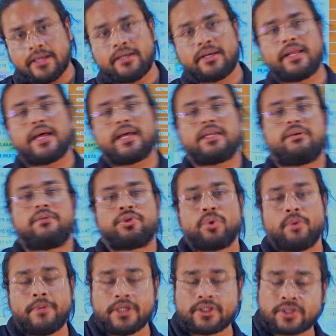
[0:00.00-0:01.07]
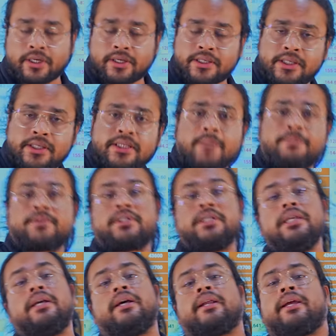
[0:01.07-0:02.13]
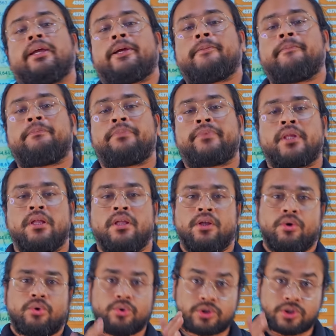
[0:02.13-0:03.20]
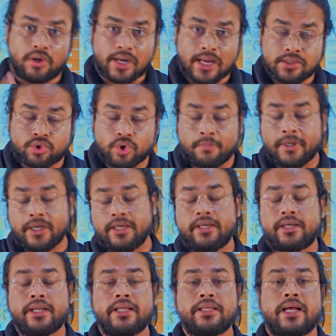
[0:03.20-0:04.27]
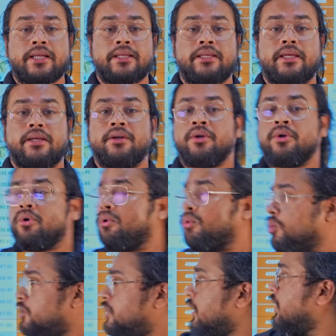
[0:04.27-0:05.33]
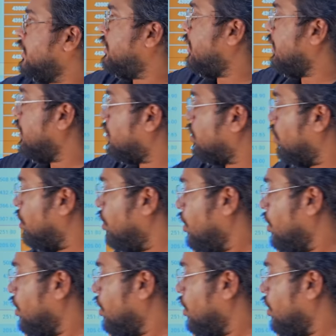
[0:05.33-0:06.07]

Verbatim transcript: एंट्री आ रही है वो जो भी स्ट्रेटेजीज आप सीख रहे हैं उस दौरान जो भी एंट्री आ रही है उस एंट्री को